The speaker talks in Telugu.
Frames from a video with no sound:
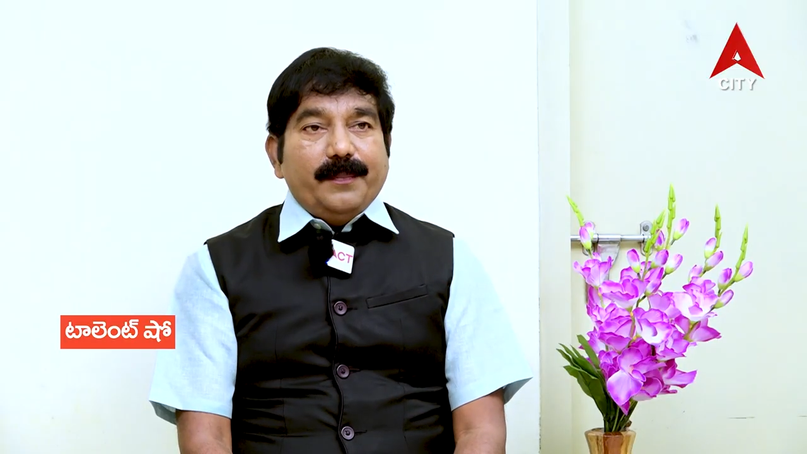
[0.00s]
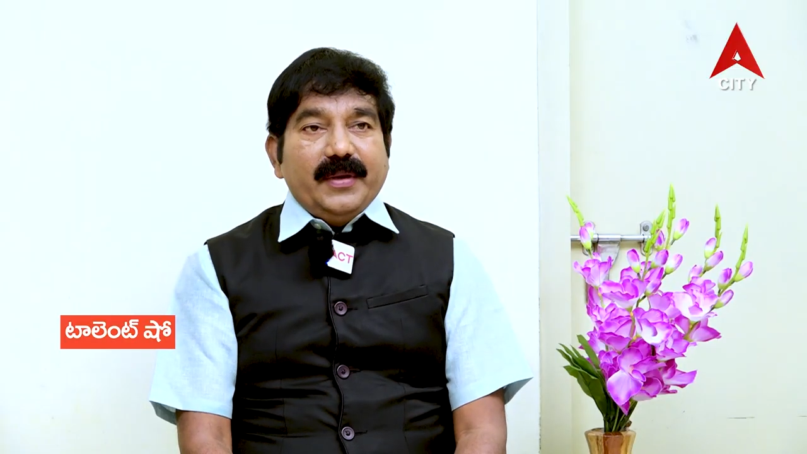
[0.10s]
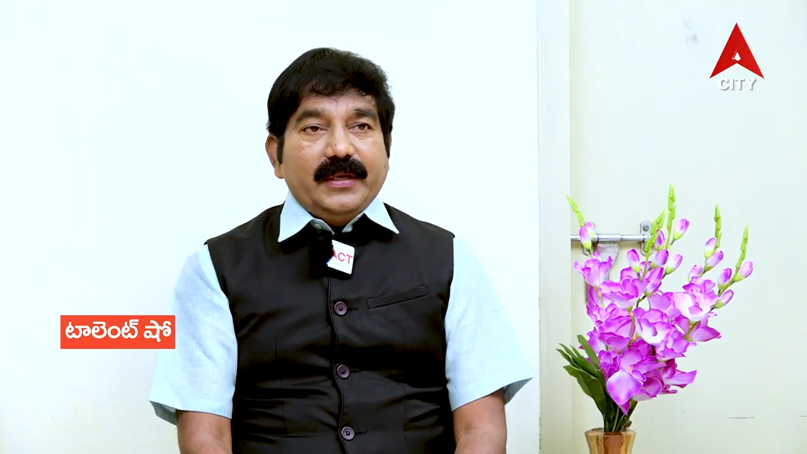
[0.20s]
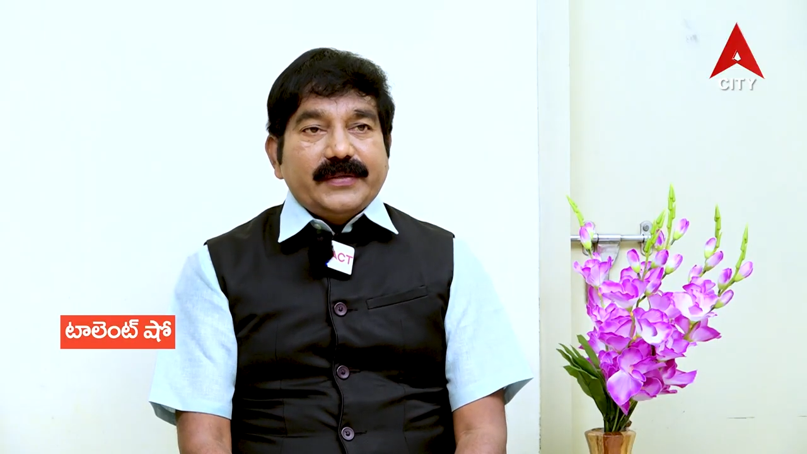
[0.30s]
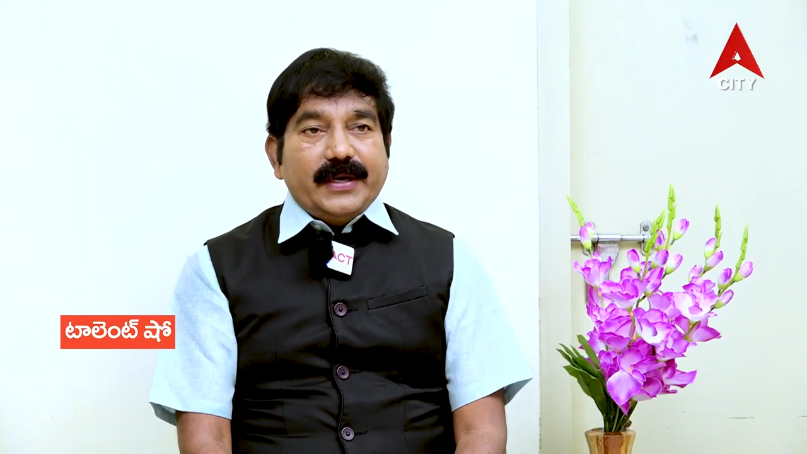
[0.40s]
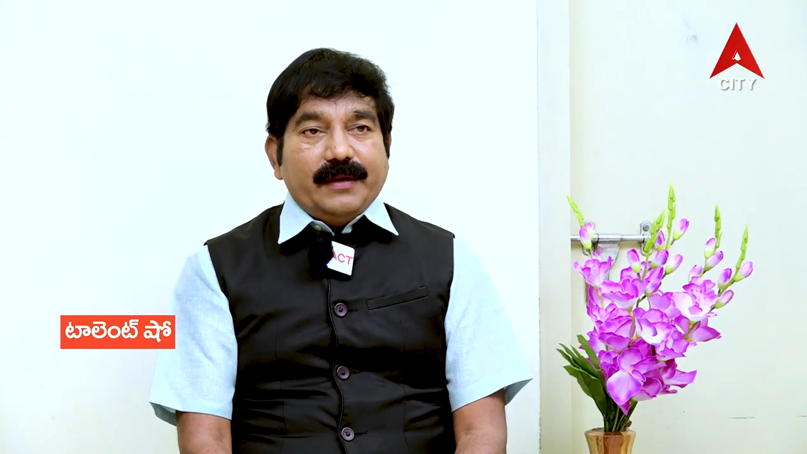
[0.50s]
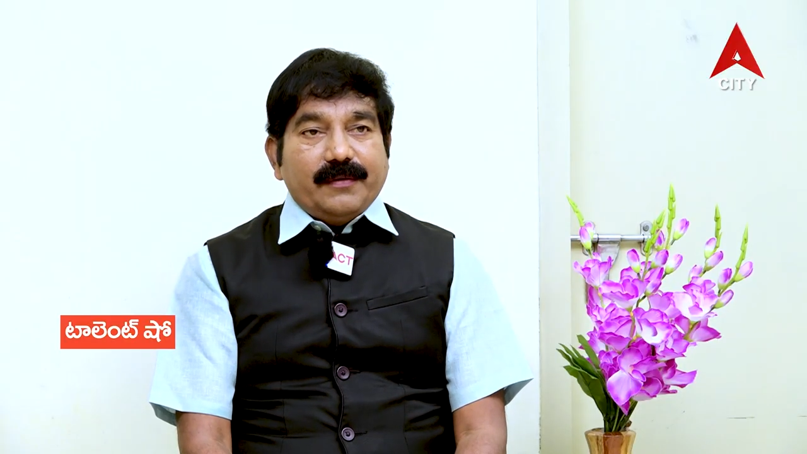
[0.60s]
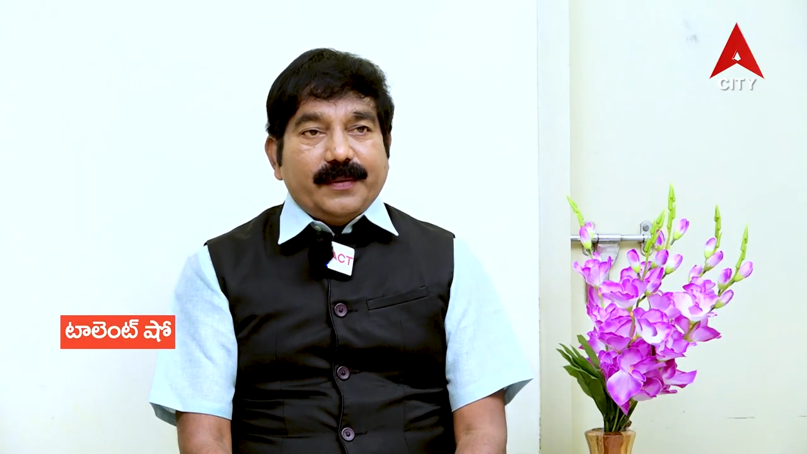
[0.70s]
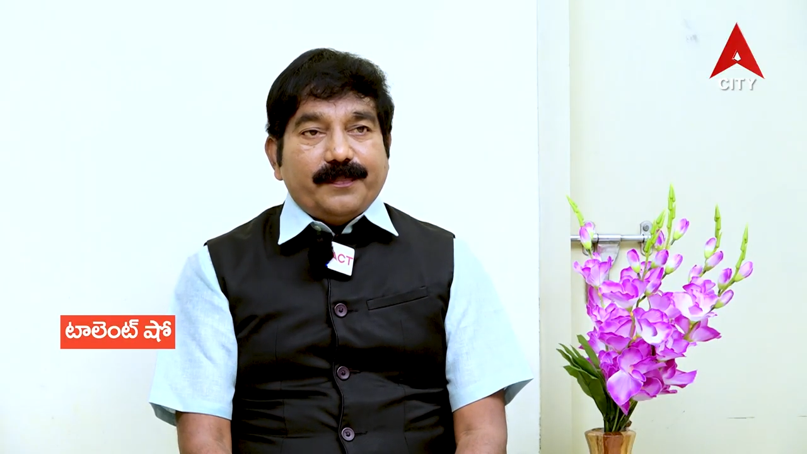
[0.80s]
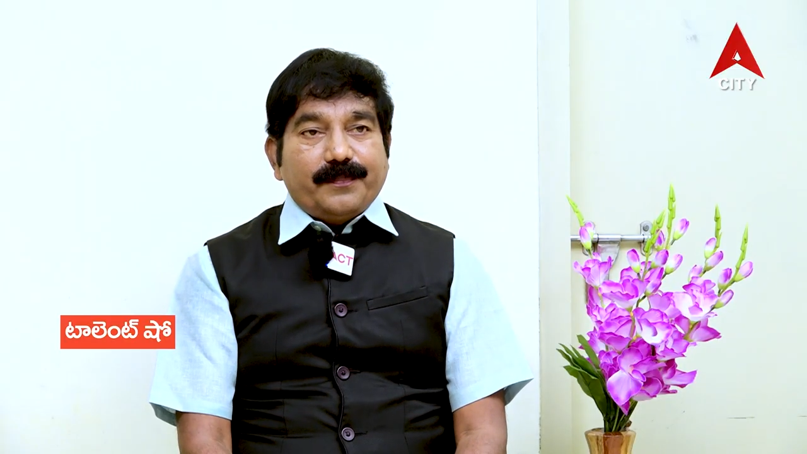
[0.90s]
డబ్బింగ్ సైడ్
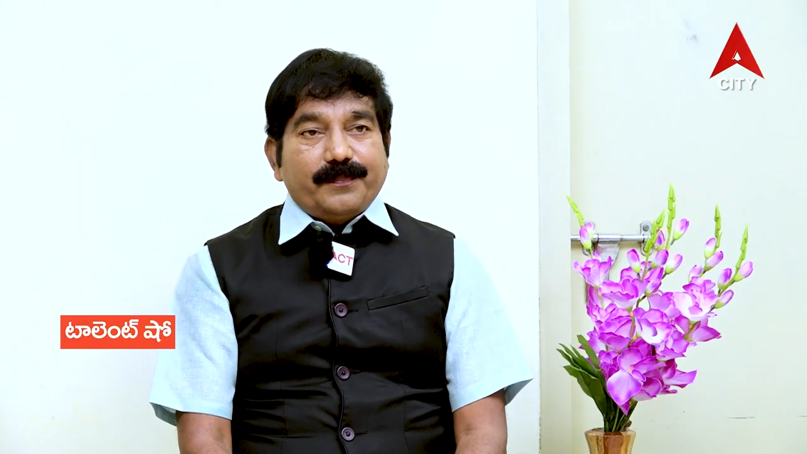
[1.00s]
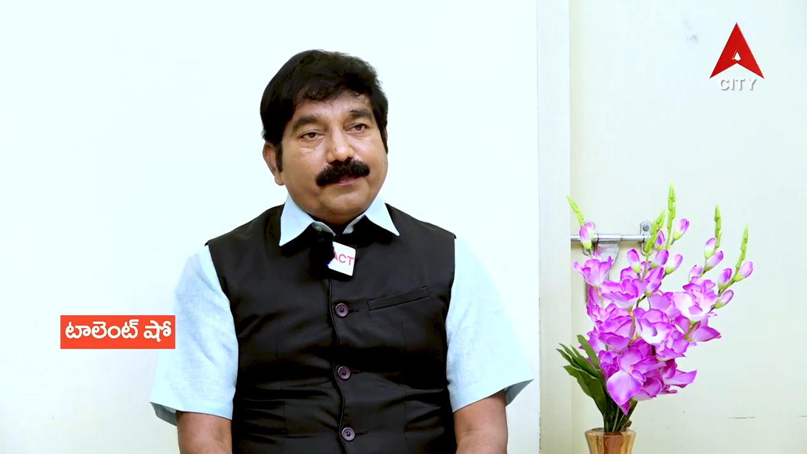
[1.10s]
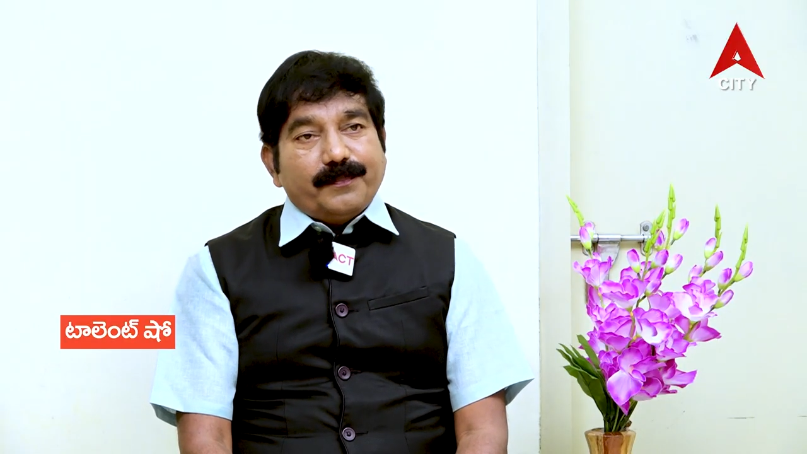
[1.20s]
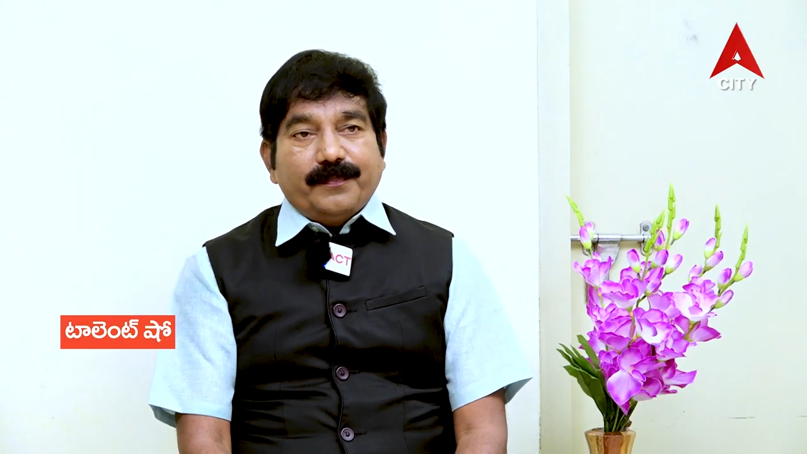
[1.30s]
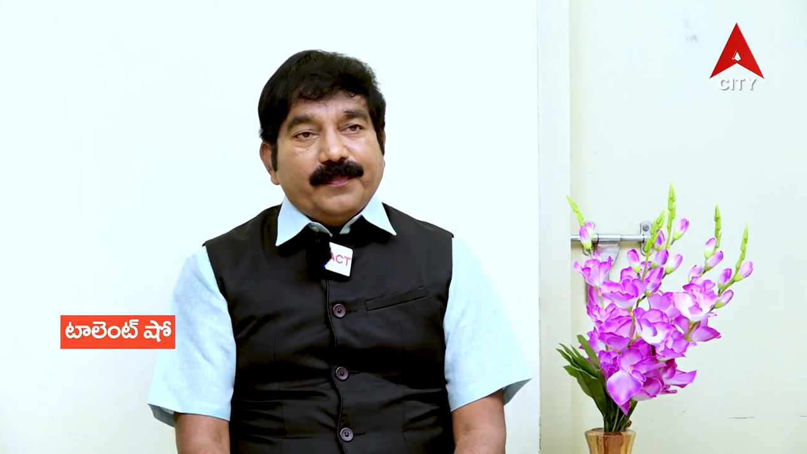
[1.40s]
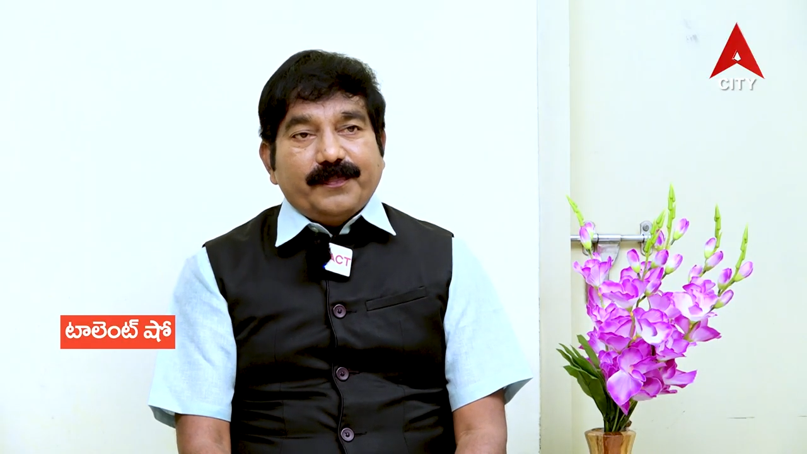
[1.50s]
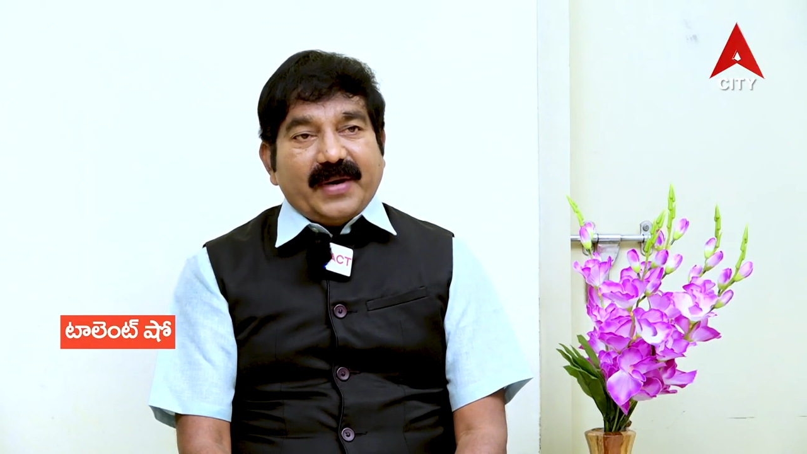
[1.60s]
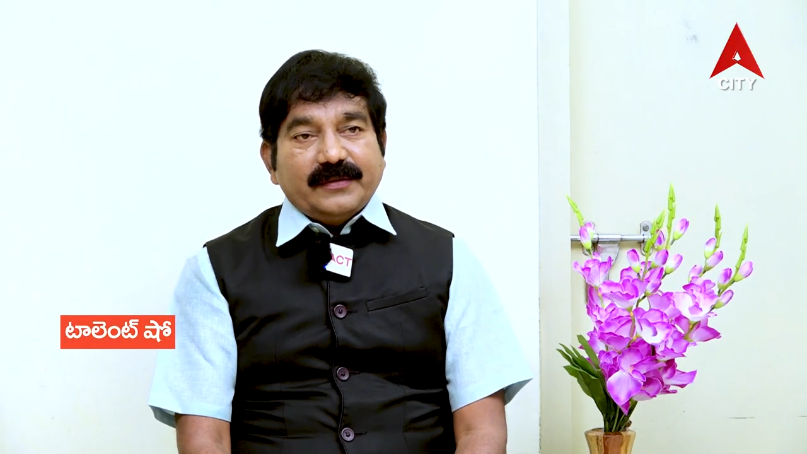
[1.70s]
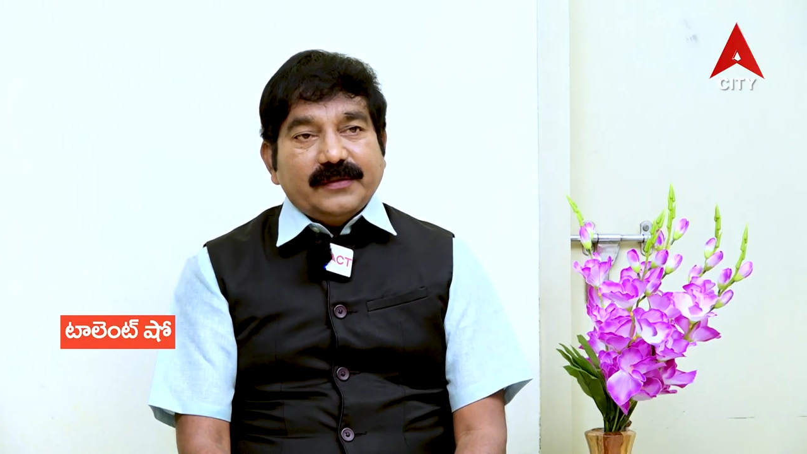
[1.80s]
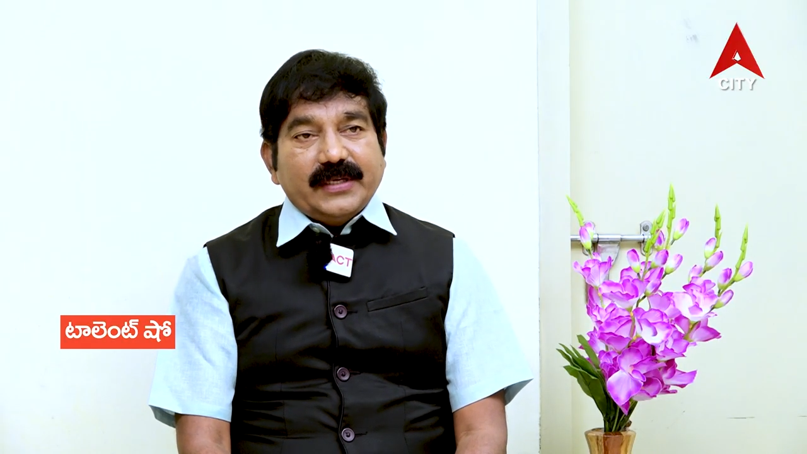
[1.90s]
ఏమైనా
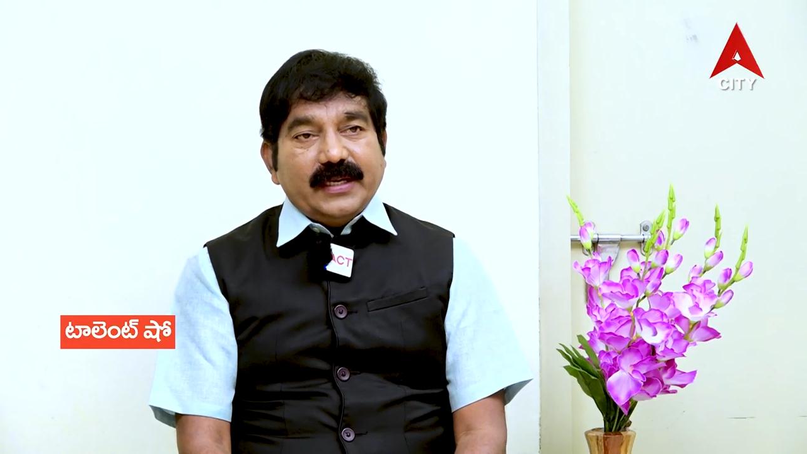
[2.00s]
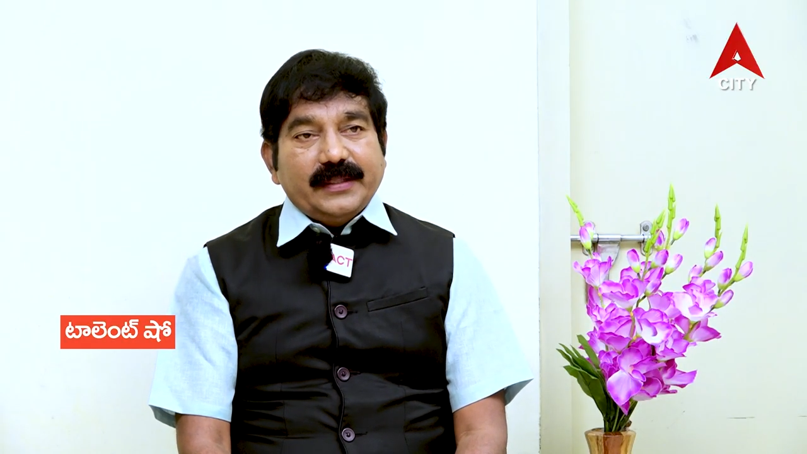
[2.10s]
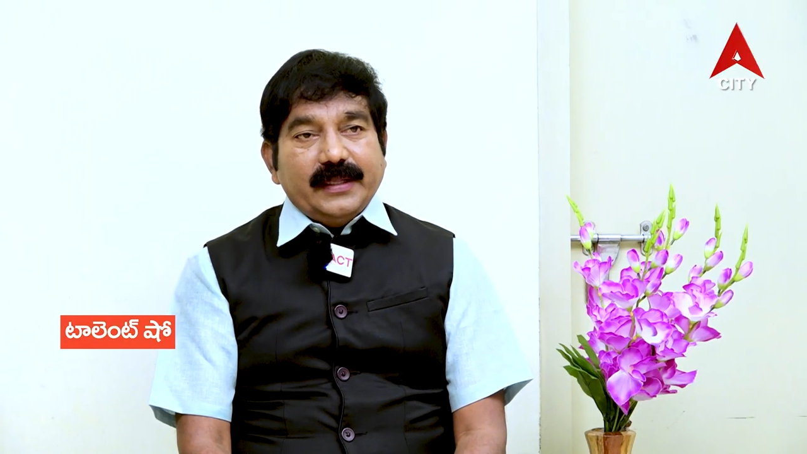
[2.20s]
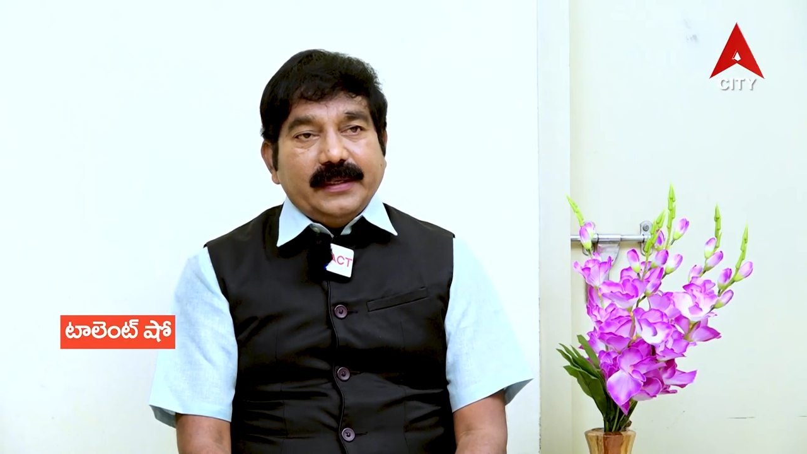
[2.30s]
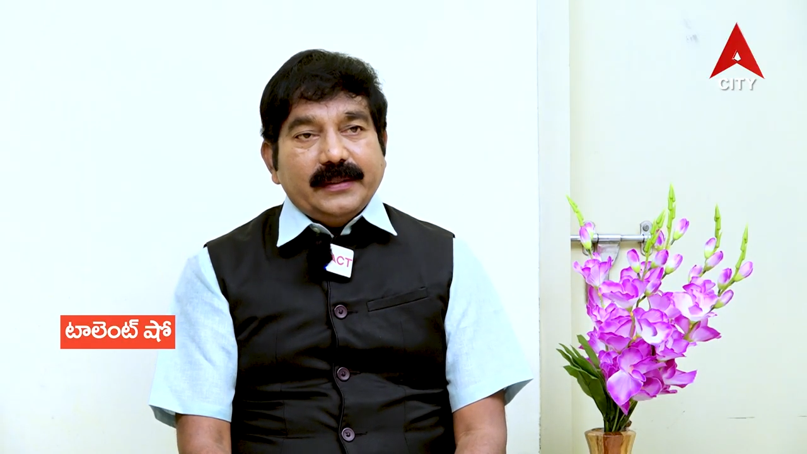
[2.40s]
ప్రయత్నం చేయలేదా